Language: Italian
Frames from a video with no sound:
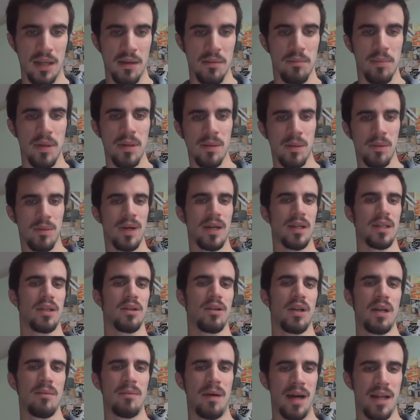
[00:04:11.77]
prima mi guarda
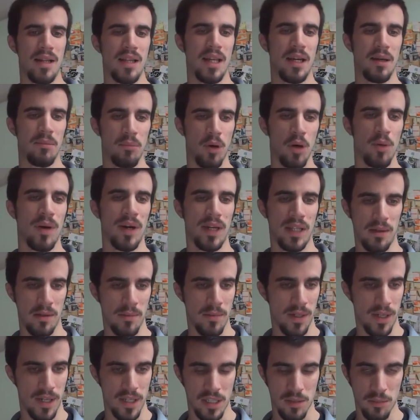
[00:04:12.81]
la maglia, poi guarda
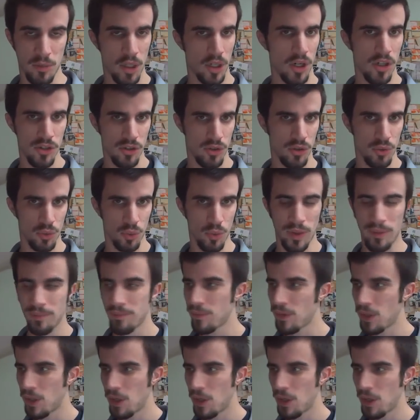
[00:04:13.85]
malissimo. Le cose sono due.